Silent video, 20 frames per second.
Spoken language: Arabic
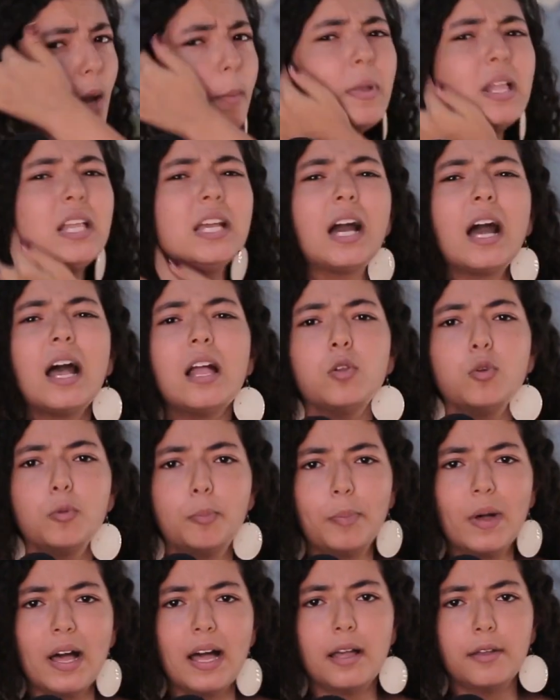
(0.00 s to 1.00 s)
ملي قالوا
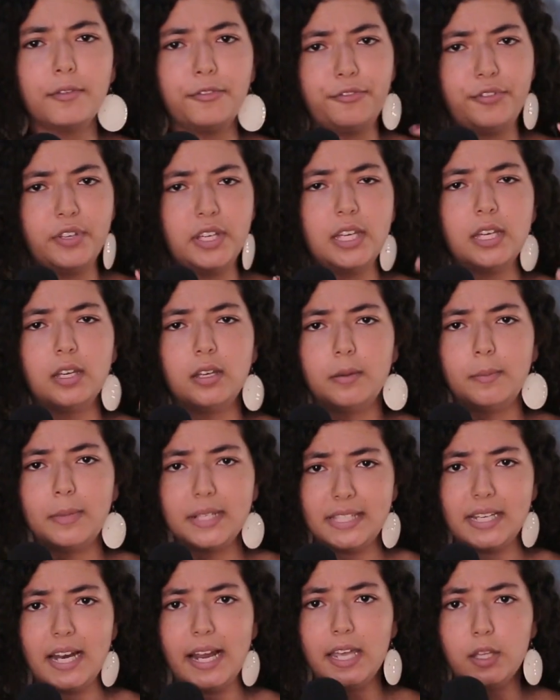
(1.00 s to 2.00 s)
با في آه،
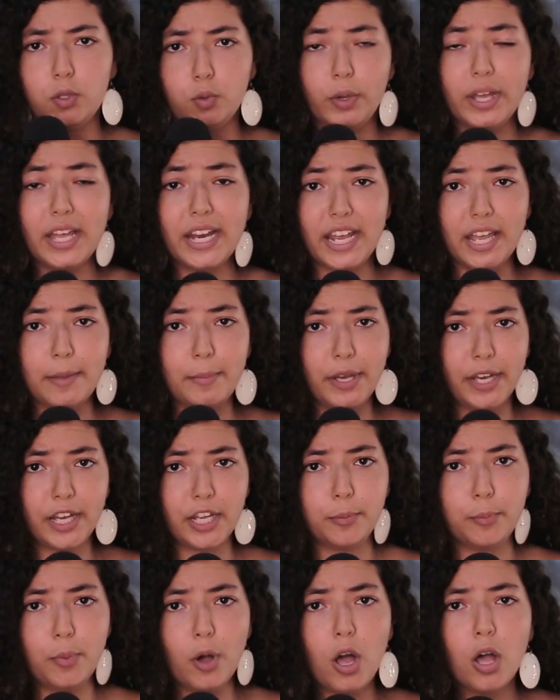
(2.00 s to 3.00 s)
مسرحيته ارهابي
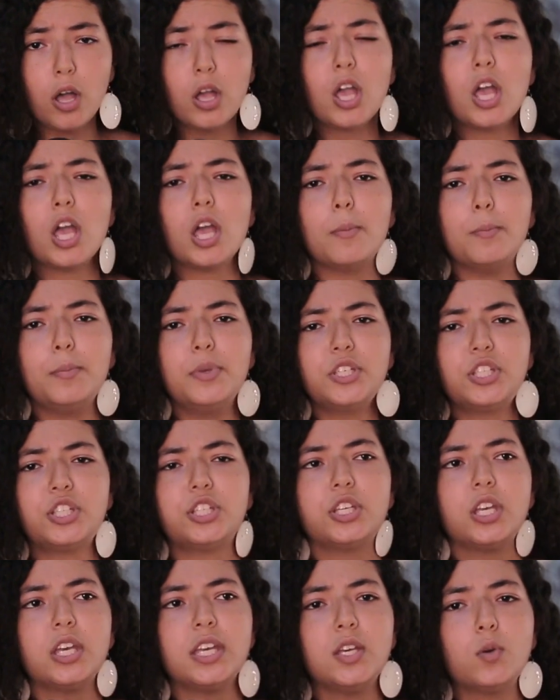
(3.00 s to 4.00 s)
غربة
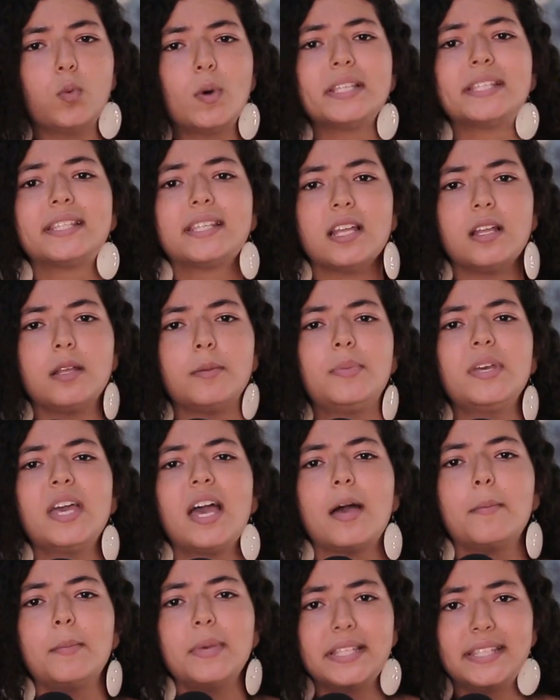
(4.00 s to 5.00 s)
باش يوصل
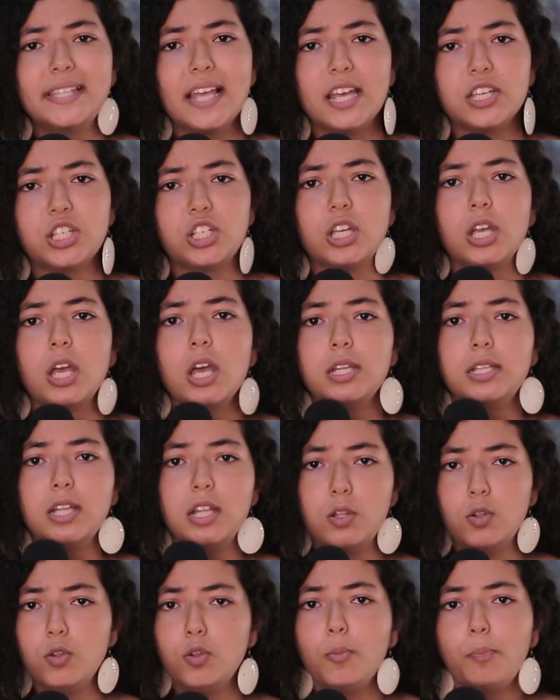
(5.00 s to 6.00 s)
بها ميساج
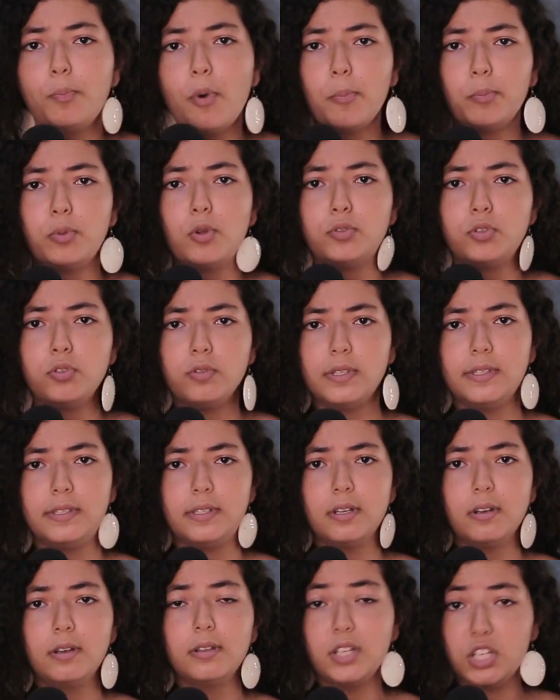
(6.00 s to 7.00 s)
لو بوبل
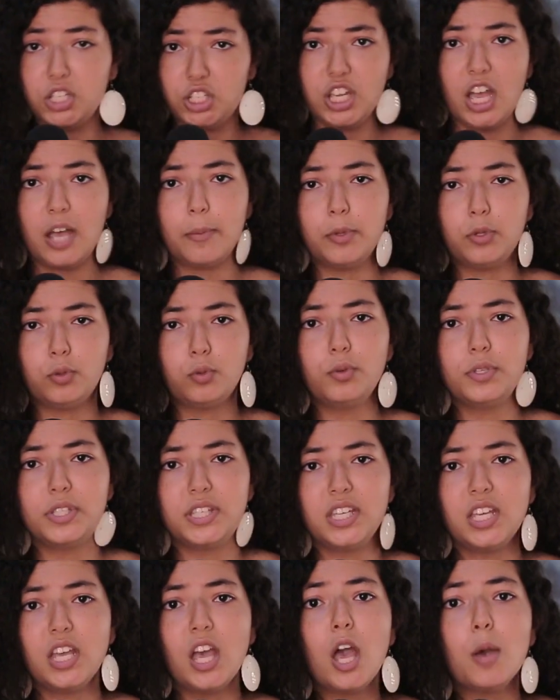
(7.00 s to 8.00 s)
تونيزيان للشعب
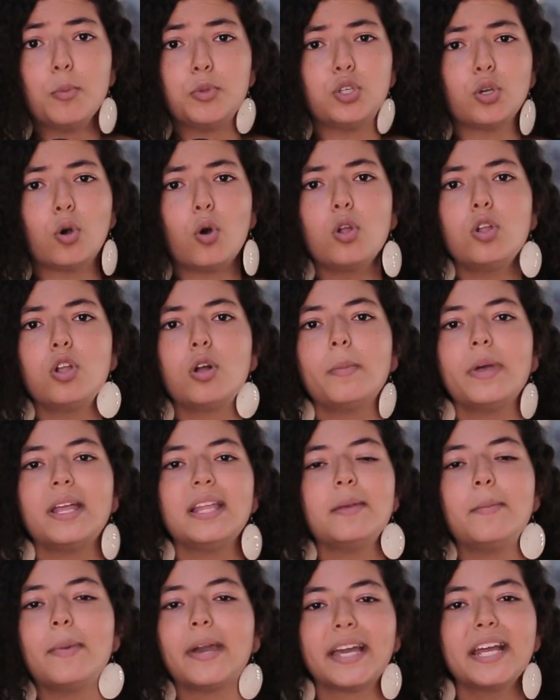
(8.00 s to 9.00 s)
التونسي باش يقول لهم
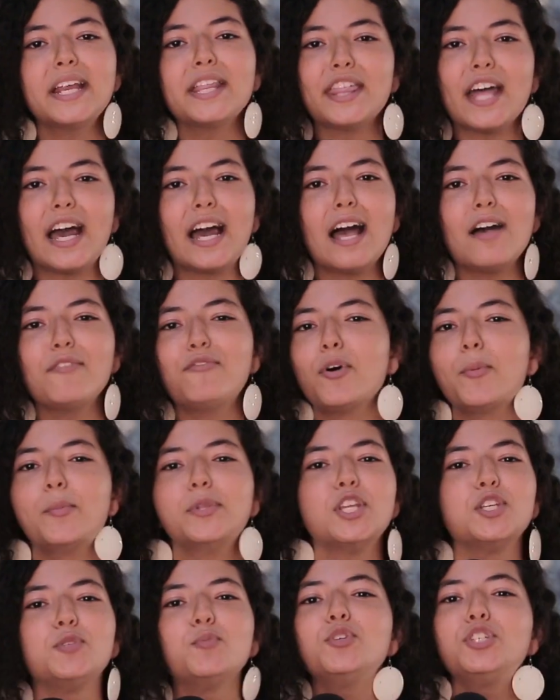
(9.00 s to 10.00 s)
اللي من غير ثقافه
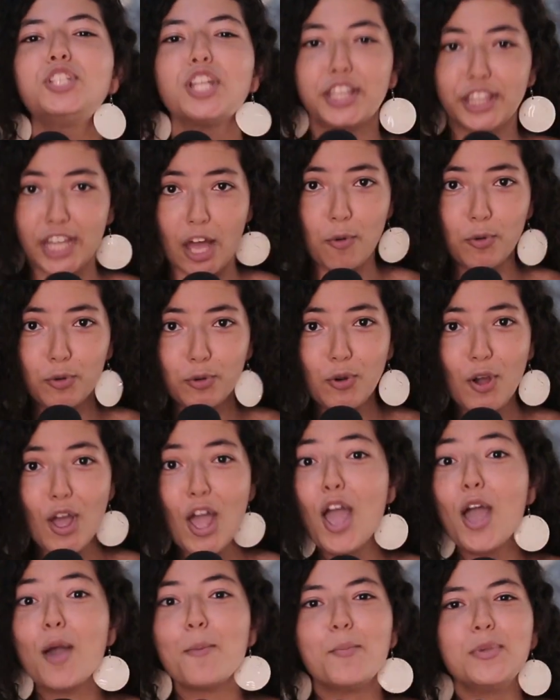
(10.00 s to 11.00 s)
ما نجموش نتطوروا
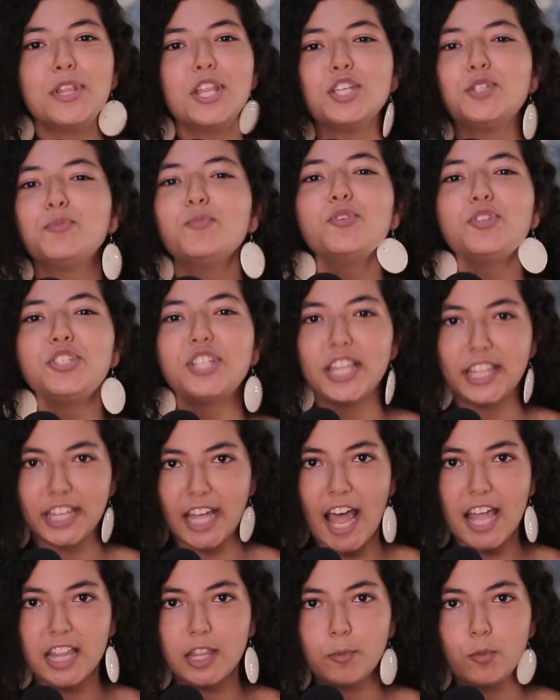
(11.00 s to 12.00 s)
ما نجموش
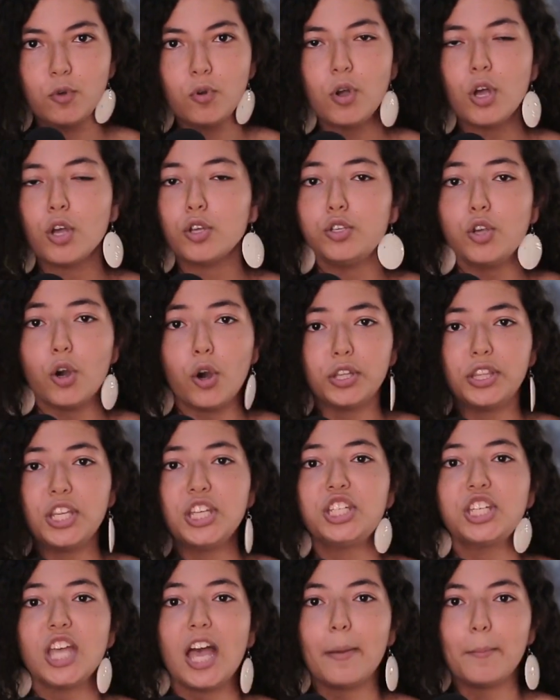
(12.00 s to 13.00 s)
نتقدموا يقعد
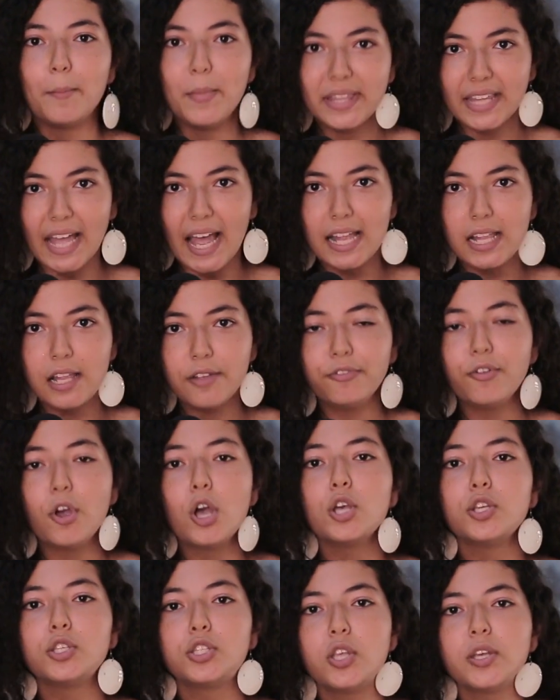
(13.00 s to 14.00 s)
الشعب متخلف
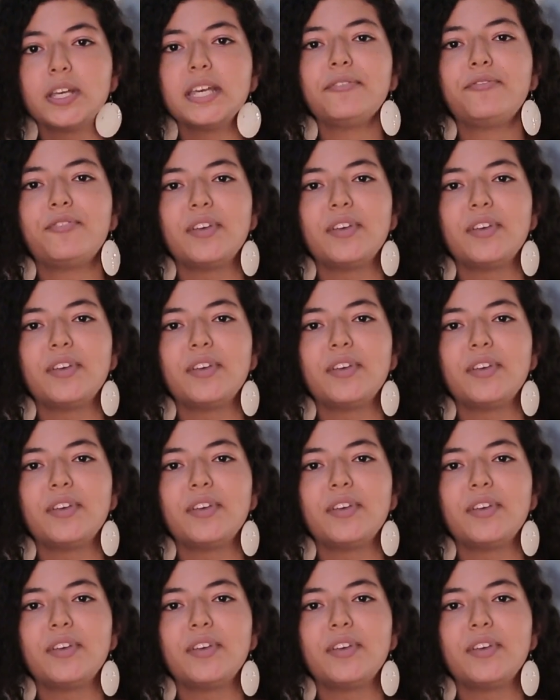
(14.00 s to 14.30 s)
سو كي